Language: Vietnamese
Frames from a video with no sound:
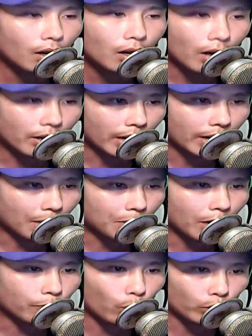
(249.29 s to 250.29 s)
lần này đám
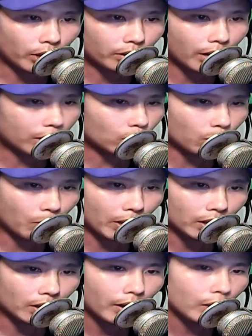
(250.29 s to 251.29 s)
người phu nhất đến giúp
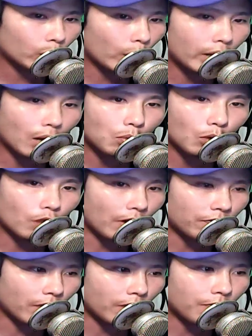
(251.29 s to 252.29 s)
mình tuy không có
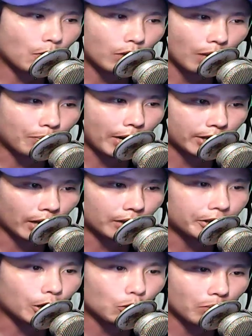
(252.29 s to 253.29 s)
phá vỡ phong cấm đại trận
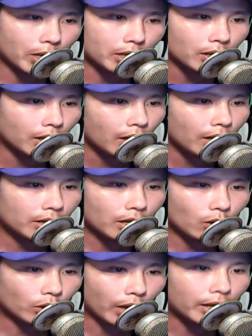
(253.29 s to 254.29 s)
cứu mình nhưng
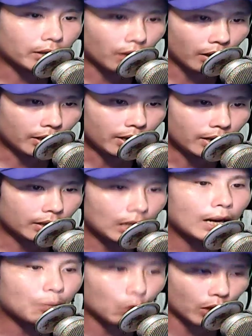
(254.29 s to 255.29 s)
có thể đi tới đã
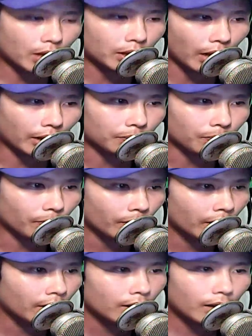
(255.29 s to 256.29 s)
là một ân tình
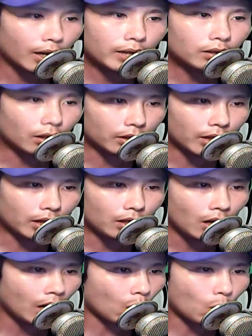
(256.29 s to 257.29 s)
kỳ linh tự nhiên
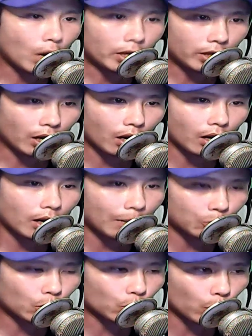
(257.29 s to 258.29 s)
cũng hỗ trợ
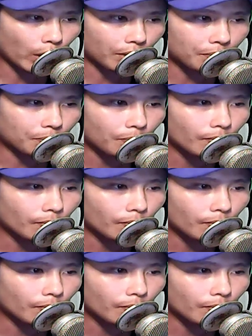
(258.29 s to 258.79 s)
làm chút chuyện